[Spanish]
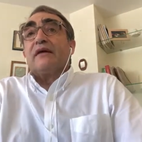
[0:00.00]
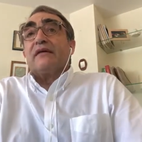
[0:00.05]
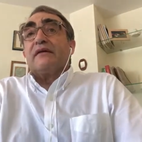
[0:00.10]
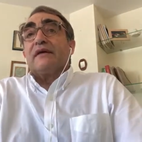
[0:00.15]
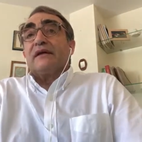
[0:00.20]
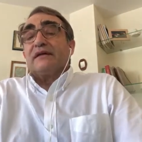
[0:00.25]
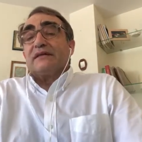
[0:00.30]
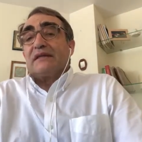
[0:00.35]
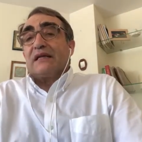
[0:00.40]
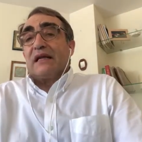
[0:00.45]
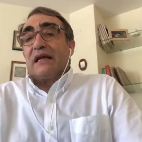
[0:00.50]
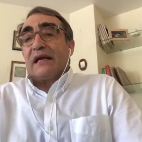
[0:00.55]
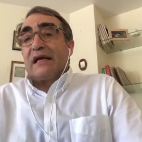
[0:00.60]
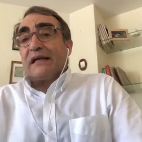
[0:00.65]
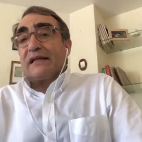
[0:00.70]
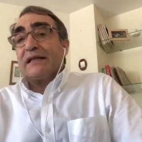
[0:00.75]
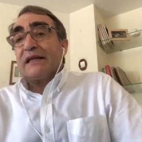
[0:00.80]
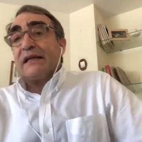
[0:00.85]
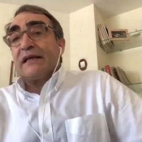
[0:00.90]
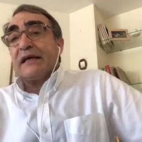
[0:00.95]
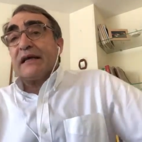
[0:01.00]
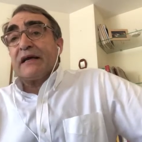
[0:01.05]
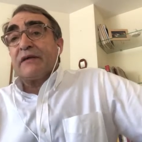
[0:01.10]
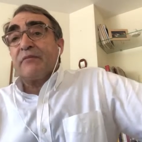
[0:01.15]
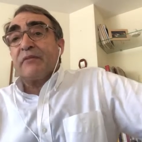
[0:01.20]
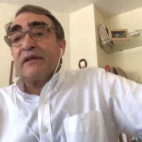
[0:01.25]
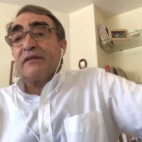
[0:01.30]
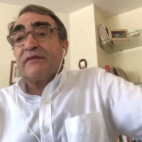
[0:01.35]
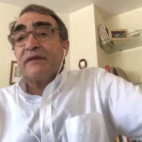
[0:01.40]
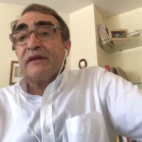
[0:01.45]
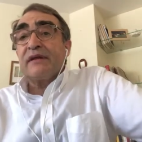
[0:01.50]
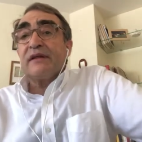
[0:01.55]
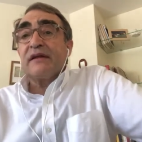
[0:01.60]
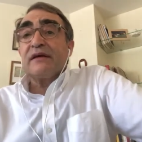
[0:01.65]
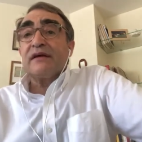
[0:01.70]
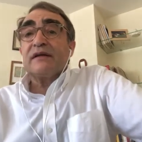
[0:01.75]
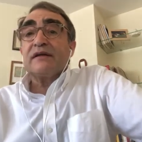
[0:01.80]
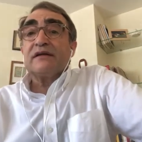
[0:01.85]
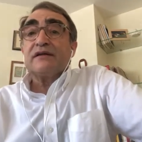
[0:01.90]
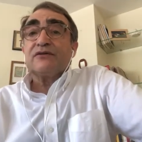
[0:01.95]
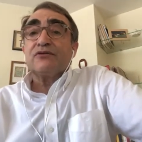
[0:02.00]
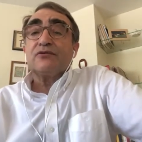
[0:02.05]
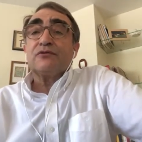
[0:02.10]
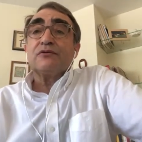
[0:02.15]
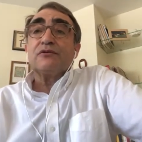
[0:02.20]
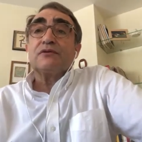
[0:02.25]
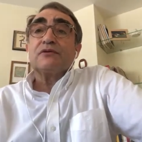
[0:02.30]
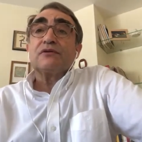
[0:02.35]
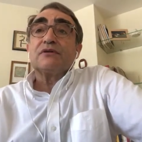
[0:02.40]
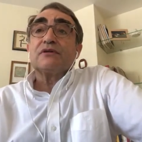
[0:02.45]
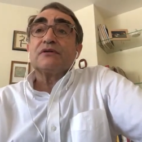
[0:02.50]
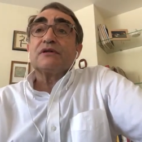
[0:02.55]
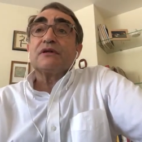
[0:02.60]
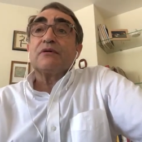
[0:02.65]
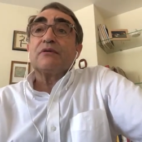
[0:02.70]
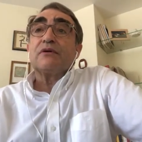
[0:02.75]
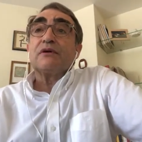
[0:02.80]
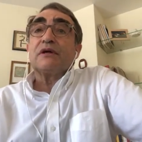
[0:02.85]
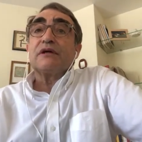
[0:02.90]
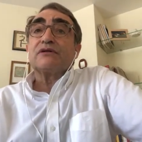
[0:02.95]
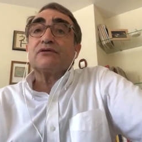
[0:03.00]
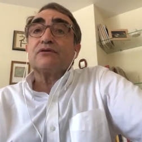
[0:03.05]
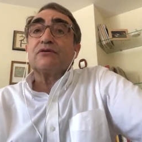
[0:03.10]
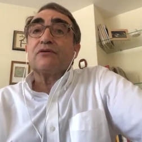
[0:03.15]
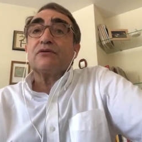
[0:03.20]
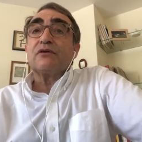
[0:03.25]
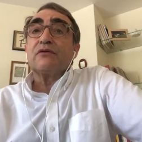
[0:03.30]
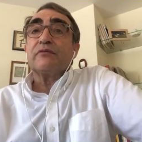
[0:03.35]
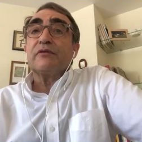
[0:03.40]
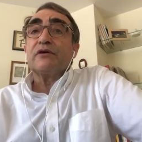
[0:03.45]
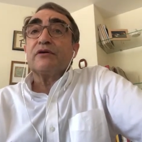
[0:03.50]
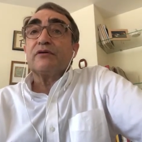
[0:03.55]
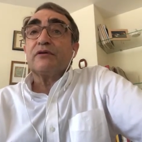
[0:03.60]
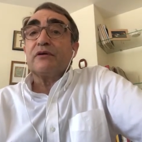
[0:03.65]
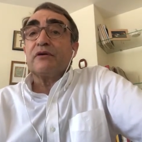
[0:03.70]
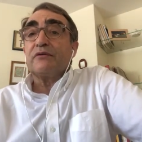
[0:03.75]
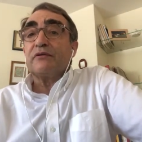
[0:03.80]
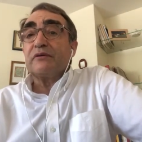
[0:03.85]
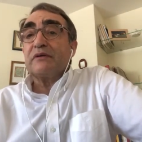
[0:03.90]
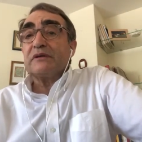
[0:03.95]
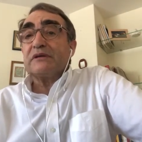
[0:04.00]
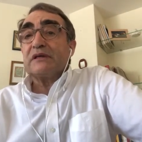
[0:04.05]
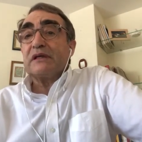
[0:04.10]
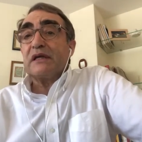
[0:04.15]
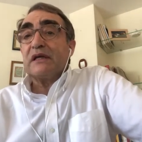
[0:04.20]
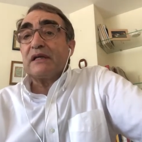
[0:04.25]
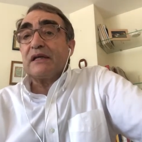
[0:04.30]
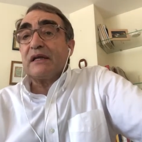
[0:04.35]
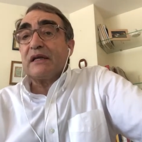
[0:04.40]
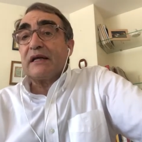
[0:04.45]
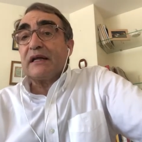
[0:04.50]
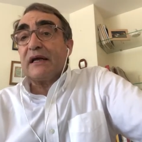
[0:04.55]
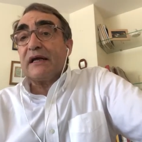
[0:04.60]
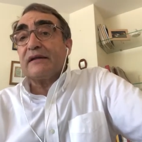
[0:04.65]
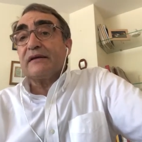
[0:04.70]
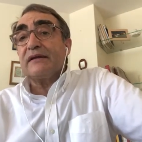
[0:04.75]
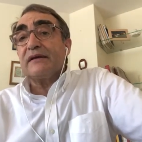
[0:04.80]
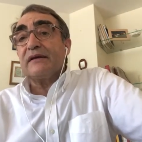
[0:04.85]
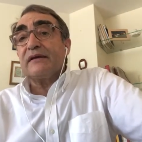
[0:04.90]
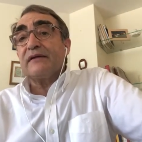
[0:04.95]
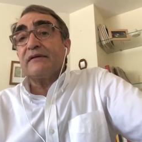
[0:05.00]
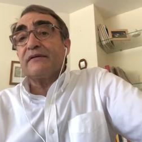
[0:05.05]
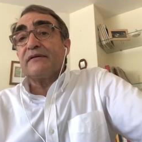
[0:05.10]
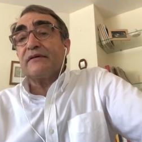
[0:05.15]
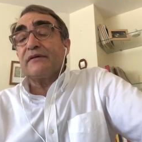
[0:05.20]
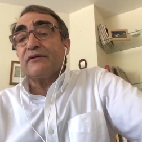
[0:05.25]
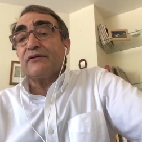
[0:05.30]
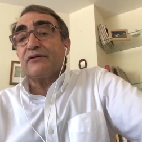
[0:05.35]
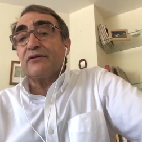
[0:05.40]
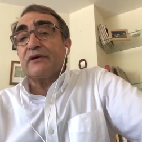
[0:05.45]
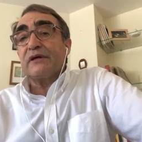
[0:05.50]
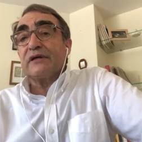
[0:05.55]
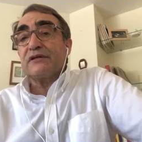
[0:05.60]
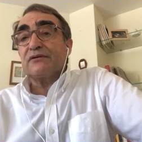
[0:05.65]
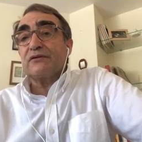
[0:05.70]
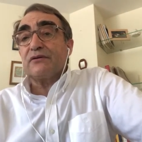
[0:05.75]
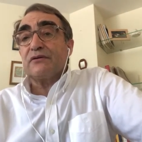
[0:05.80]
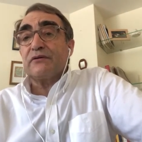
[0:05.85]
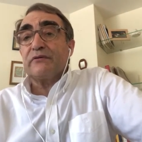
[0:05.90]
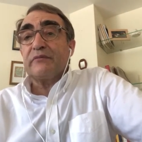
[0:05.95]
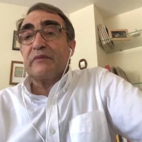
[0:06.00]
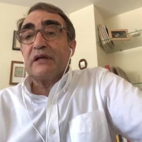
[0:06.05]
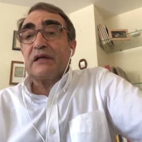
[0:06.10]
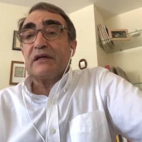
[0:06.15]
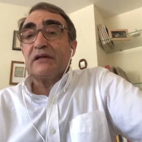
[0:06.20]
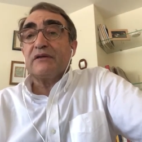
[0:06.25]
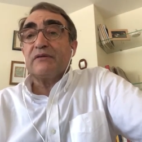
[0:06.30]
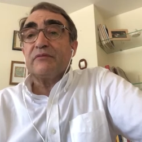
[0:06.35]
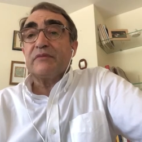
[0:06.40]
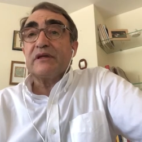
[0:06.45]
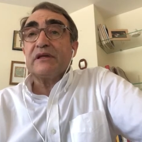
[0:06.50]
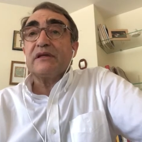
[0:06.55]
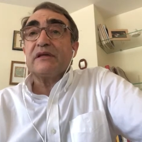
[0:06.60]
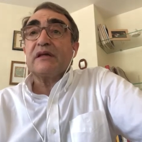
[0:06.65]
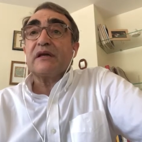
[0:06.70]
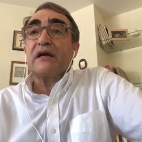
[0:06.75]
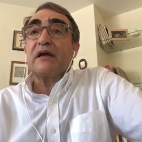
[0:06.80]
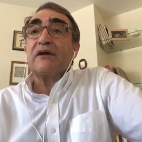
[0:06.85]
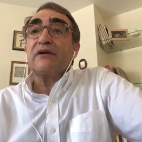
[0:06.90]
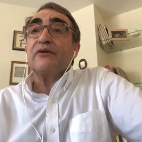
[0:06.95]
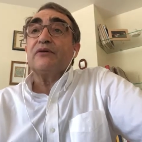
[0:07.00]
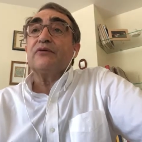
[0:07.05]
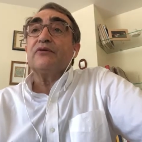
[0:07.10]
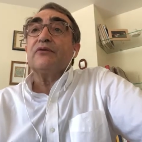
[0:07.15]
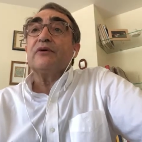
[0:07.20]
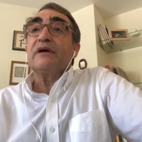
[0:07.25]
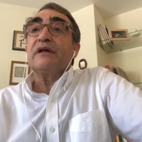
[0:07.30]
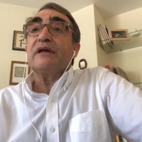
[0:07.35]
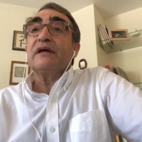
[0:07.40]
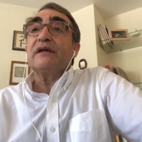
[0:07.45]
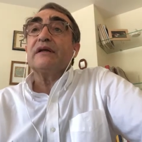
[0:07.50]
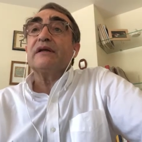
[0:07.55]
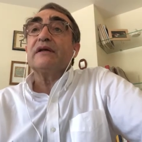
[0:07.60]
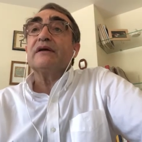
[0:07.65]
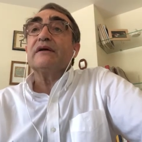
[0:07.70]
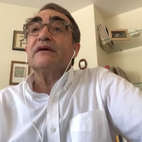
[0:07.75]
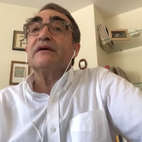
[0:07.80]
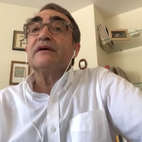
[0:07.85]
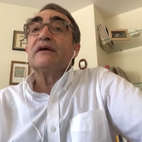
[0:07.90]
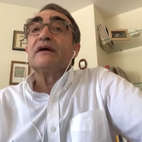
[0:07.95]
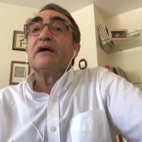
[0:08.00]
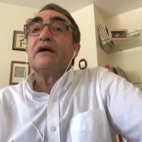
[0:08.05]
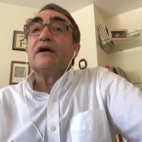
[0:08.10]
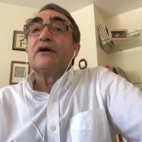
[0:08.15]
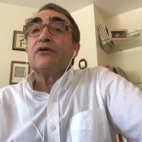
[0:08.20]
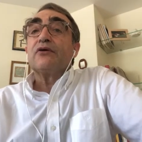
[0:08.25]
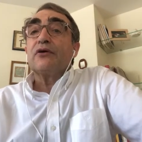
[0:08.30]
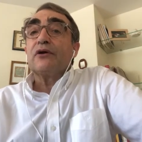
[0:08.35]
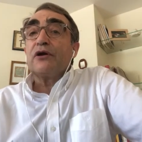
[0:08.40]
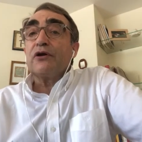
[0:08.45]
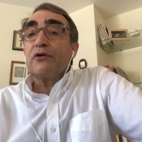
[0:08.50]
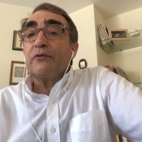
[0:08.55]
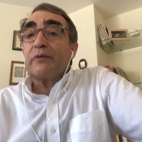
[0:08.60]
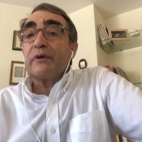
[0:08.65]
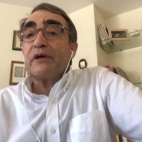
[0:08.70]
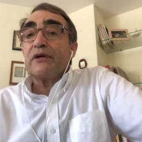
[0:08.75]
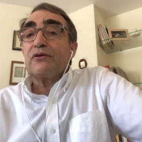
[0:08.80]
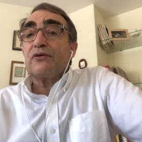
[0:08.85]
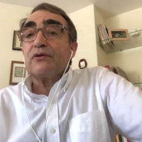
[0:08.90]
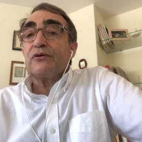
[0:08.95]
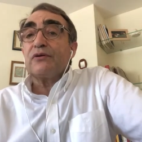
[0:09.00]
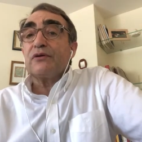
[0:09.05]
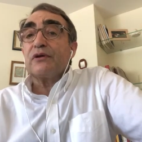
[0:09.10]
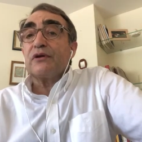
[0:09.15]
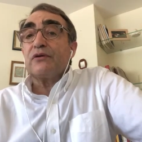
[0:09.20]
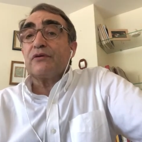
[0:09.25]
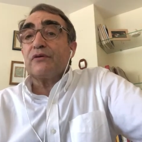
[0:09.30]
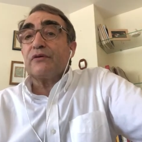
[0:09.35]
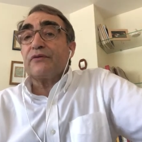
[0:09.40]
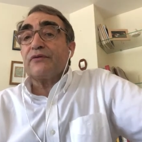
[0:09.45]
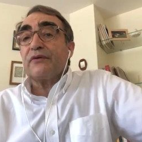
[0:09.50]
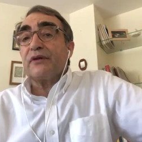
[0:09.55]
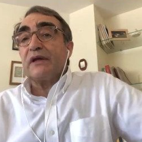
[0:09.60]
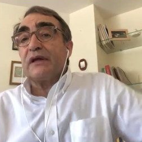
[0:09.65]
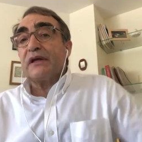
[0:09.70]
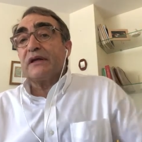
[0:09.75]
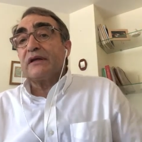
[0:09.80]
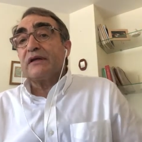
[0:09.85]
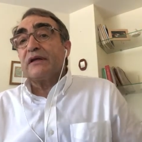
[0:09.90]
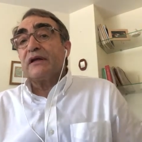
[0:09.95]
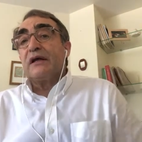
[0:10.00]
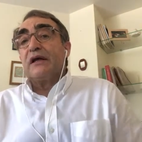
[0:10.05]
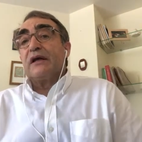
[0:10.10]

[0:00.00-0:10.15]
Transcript: desde la Cátedra Carmencita de Estudios del Sabor Gastronómico de la Universidad de Alicante y el Centro de Gastronomía del Mediterráneo, con el objeto de conocer